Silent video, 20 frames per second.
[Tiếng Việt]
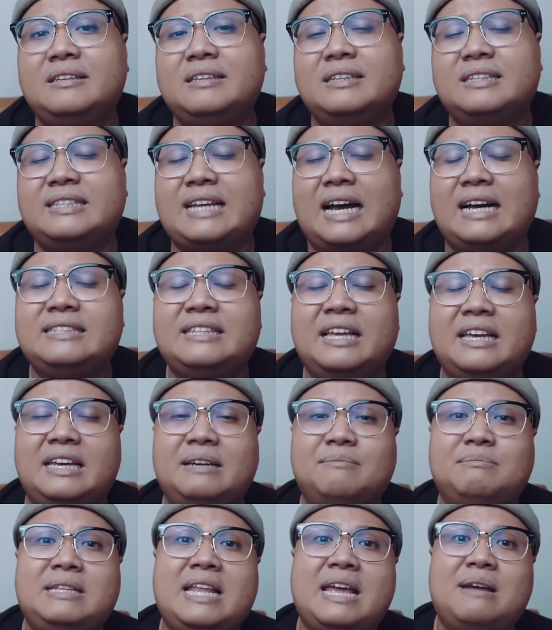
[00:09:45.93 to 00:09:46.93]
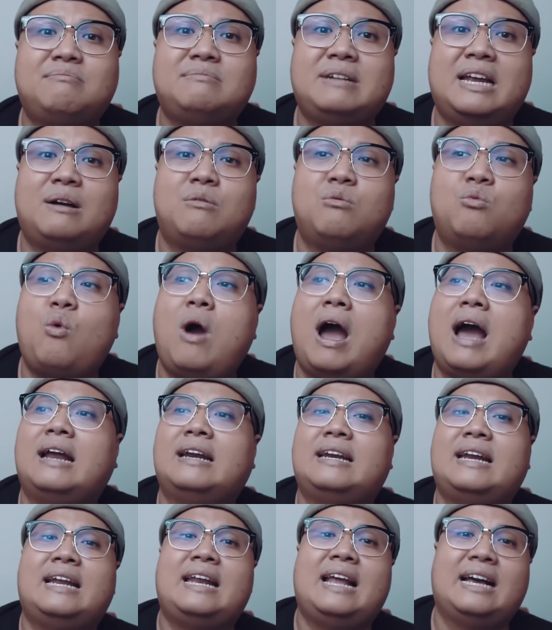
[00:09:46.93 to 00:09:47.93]
sẵn tiện mới đem ra
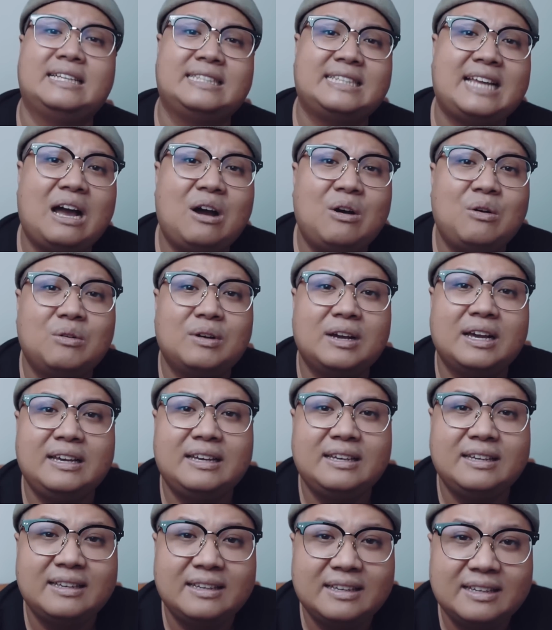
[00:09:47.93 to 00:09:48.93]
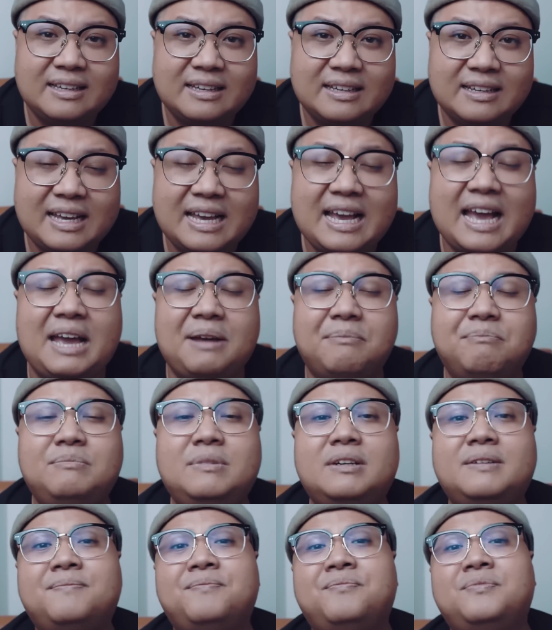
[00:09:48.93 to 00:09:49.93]
quăng ra đằng sau cái cái hẻm đó.